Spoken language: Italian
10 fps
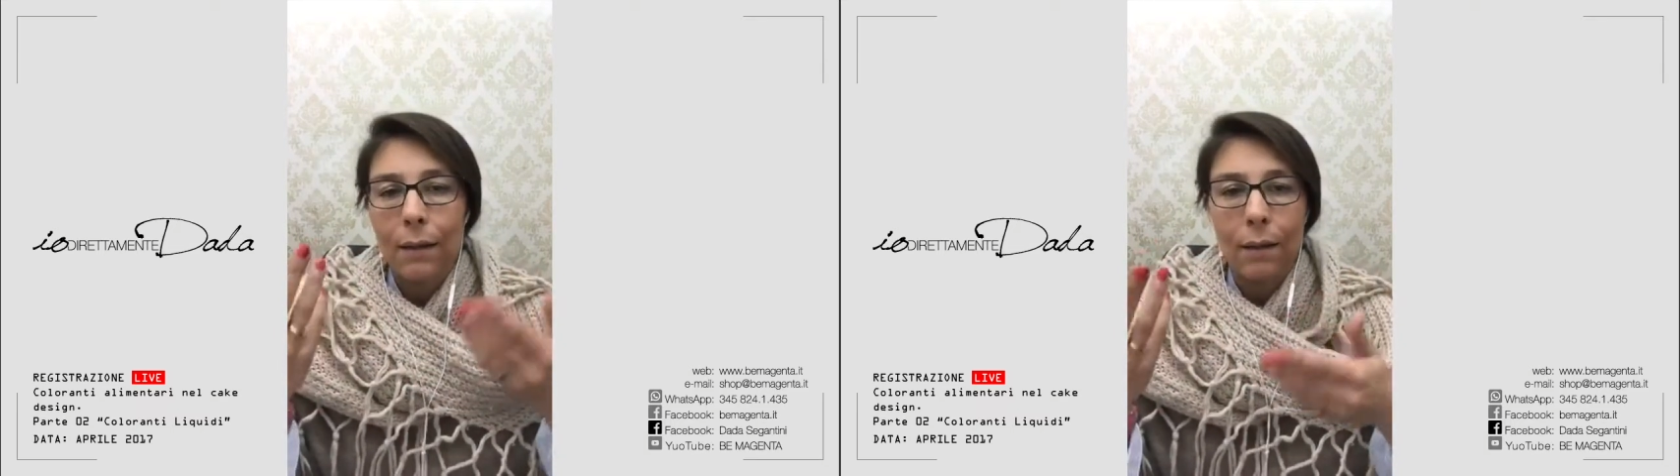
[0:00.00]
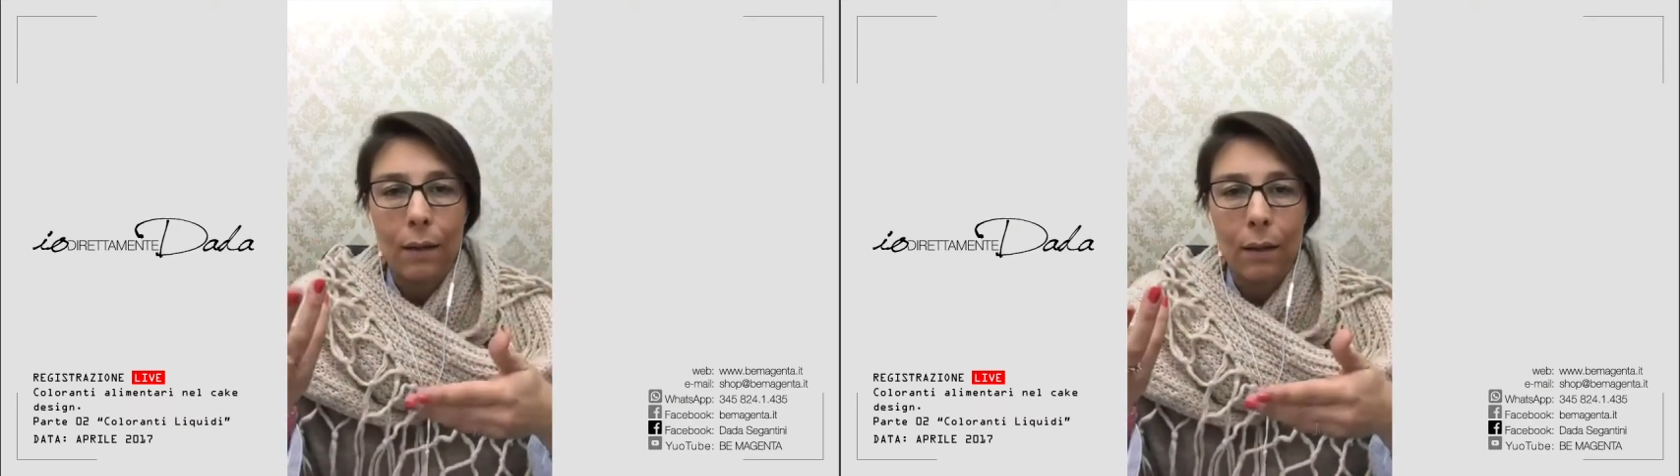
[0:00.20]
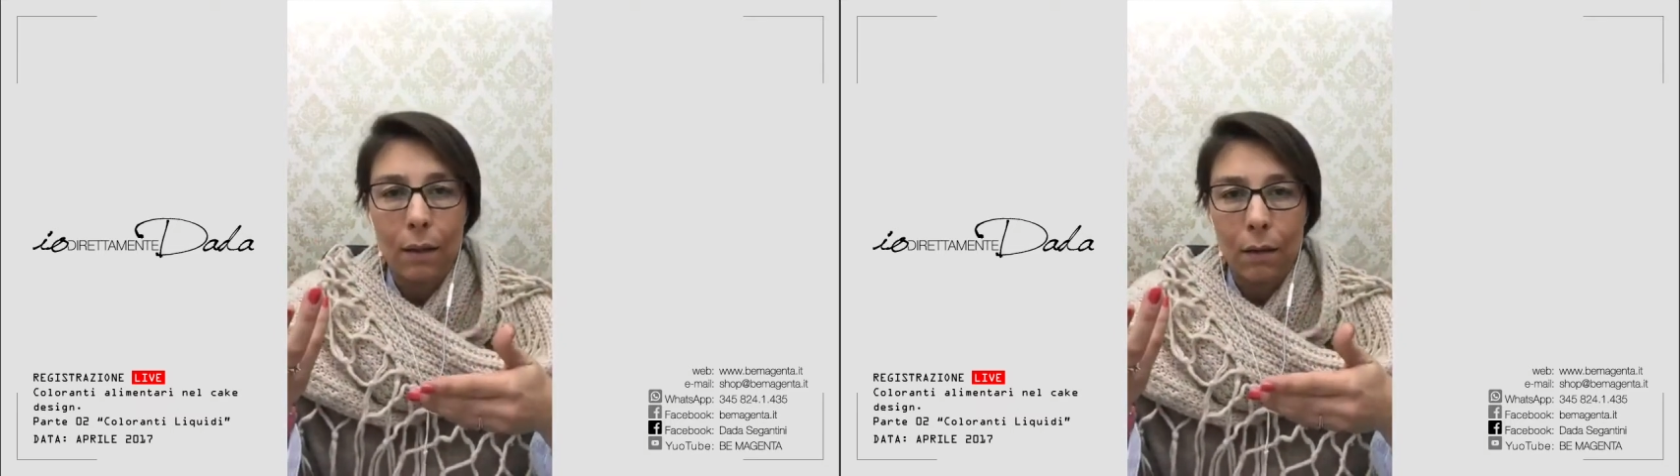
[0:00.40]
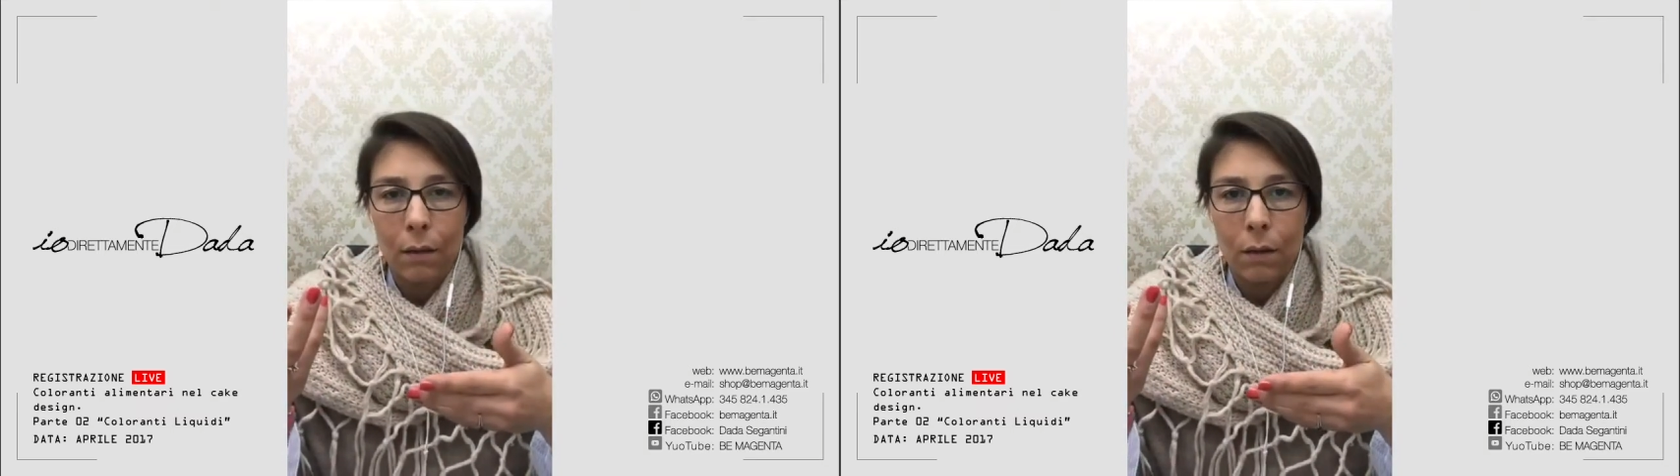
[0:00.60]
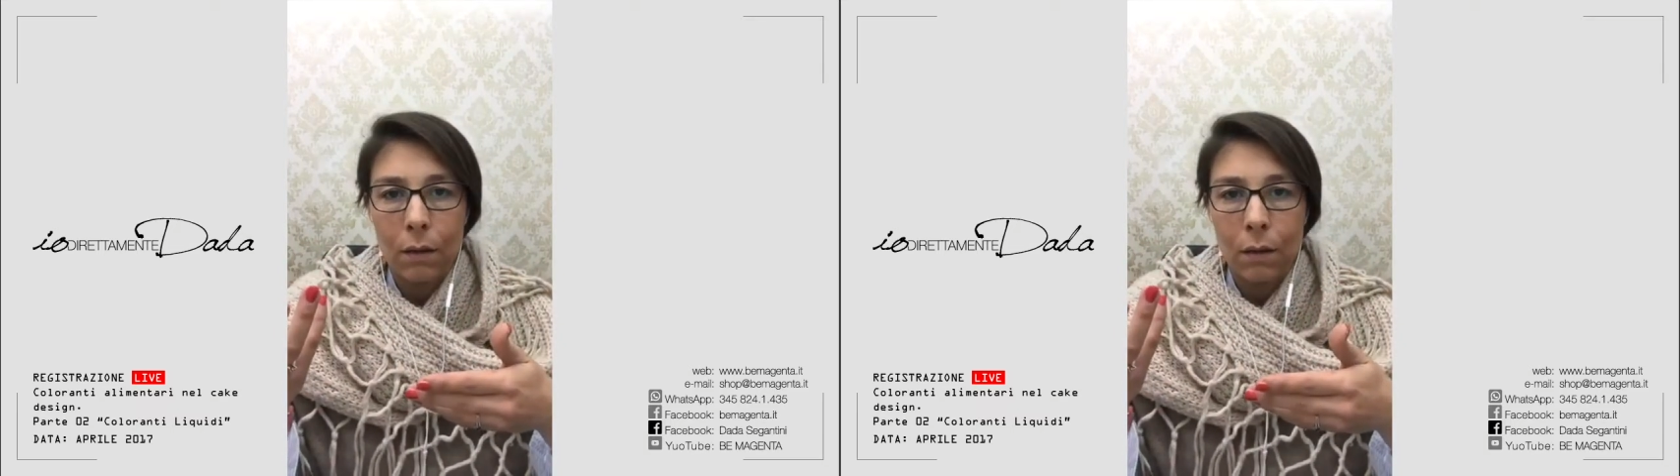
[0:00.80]
di
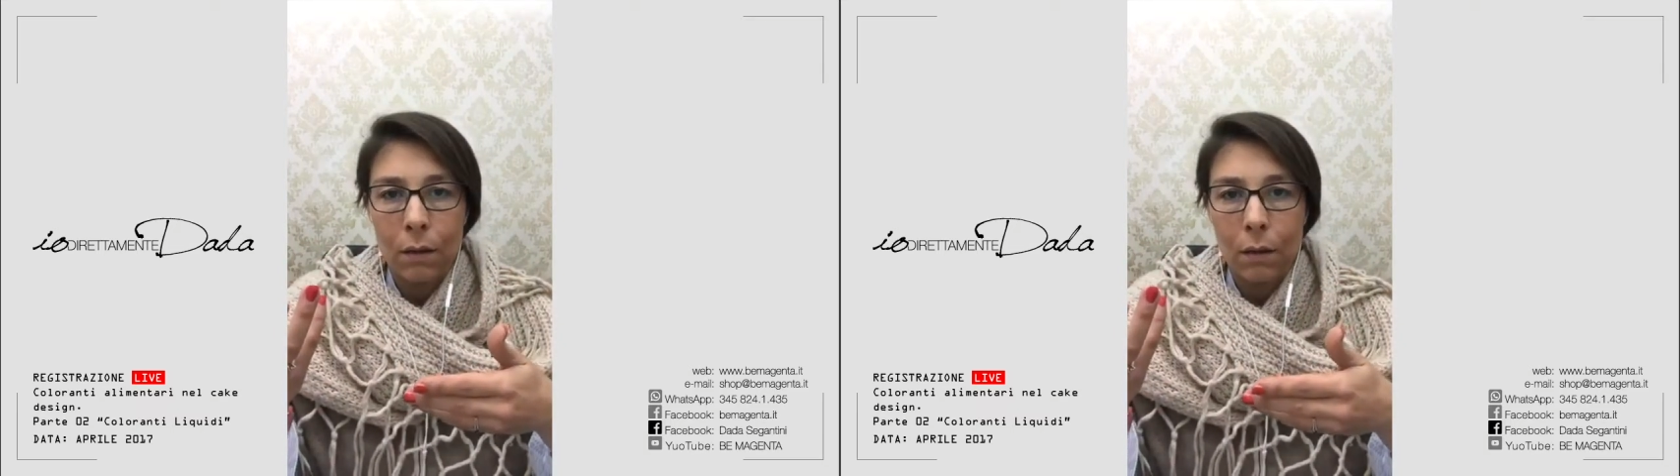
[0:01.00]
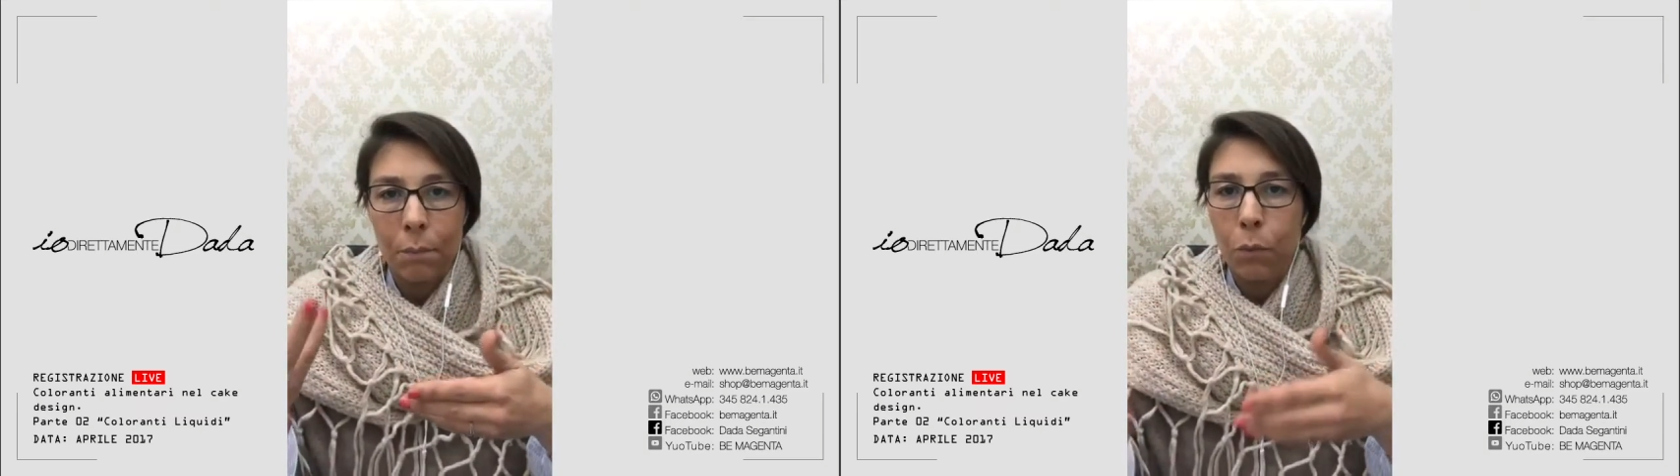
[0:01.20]
eh,